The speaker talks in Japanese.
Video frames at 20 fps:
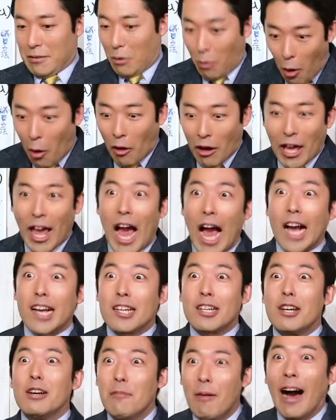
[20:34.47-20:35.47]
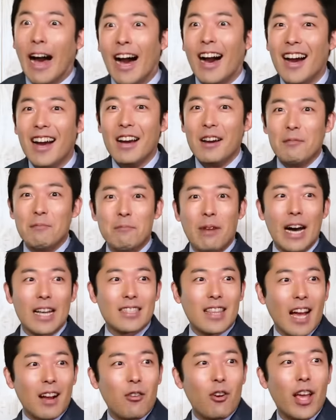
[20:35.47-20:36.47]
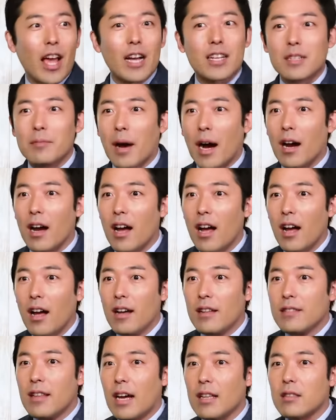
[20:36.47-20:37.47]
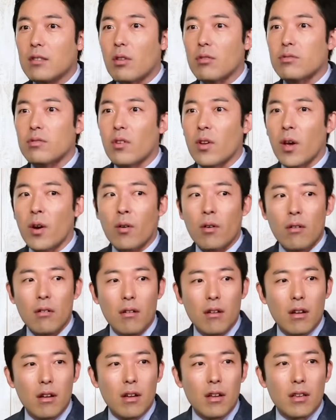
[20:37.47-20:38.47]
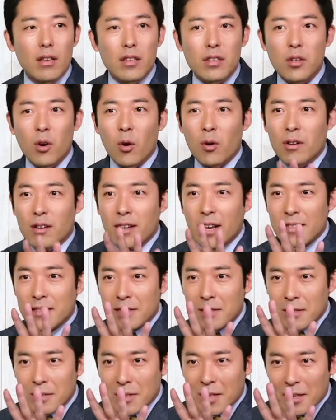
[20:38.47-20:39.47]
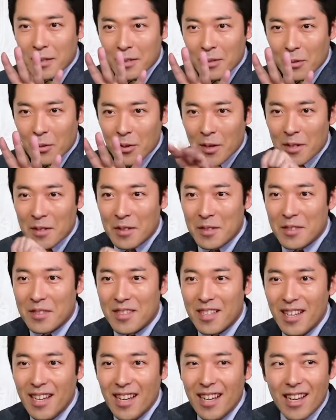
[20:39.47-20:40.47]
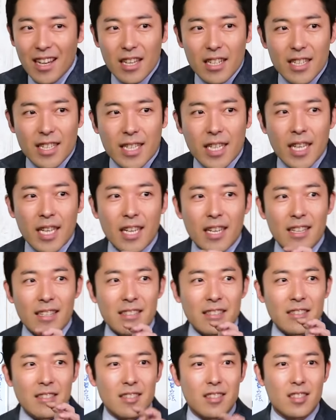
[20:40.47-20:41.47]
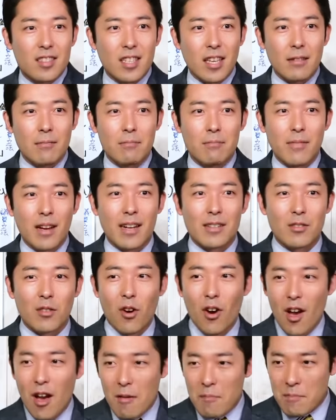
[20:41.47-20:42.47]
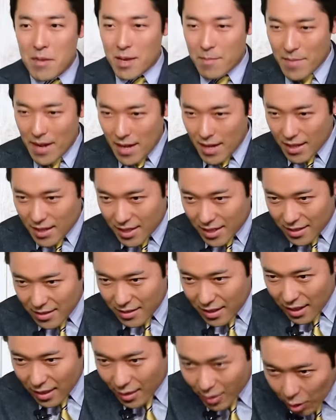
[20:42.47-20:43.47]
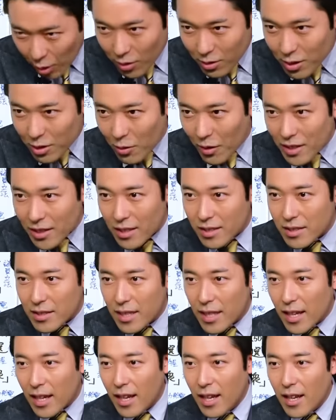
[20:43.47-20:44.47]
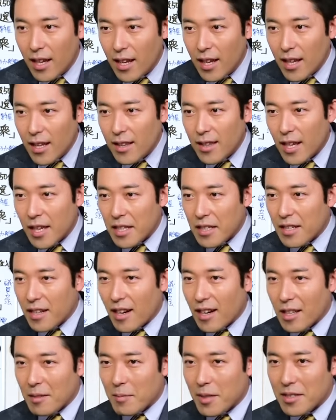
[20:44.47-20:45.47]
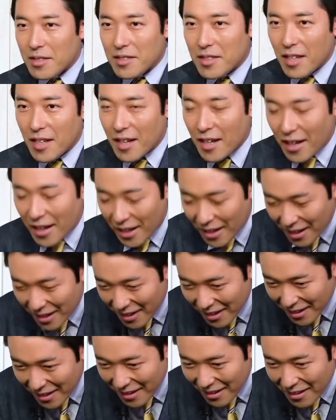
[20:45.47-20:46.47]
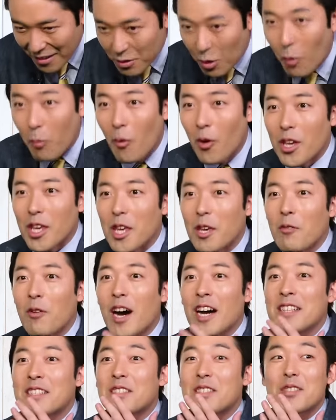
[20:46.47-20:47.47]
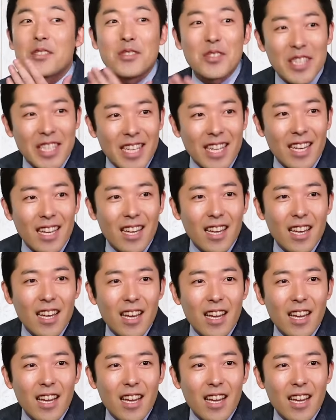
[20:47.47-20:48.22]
500万また500万なんとそれを4日続けるそうなんです計2000万を見舞金でドンと渡して何かありましたらとも言わずに